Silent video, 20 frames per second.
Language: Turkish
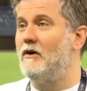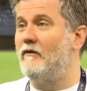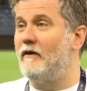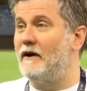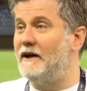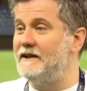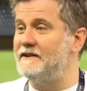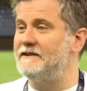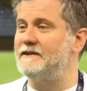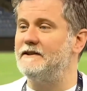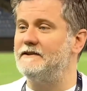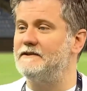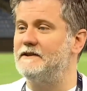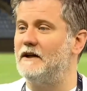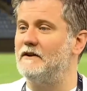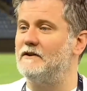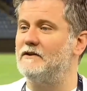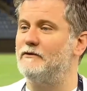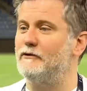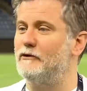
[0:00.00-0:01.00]
Valencia'yı
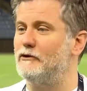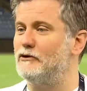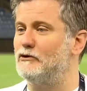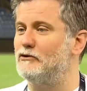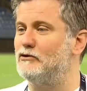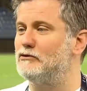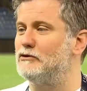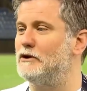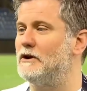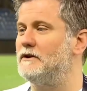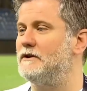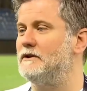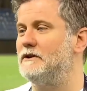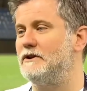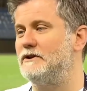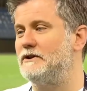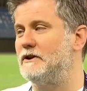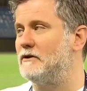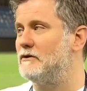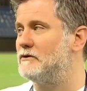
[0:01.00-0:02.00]
Santrfor'da kullandığında
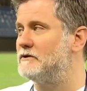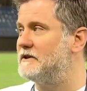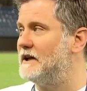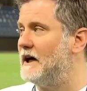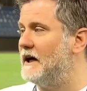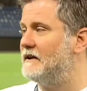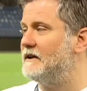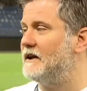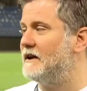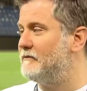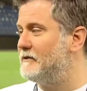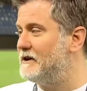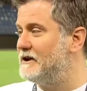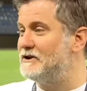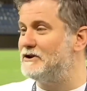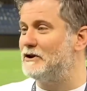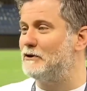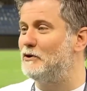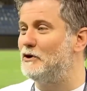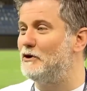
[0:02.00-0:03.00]
işte Serdar
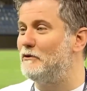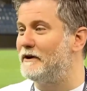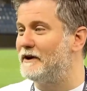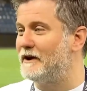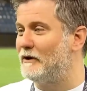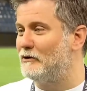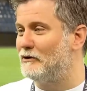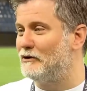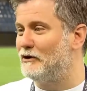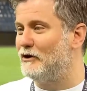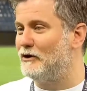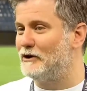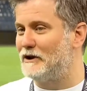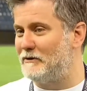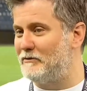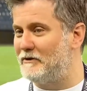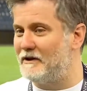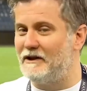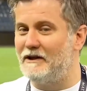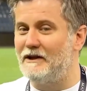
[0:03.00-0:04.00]
Verişe kulübede oluyor
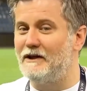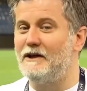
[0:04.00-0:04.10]
gibi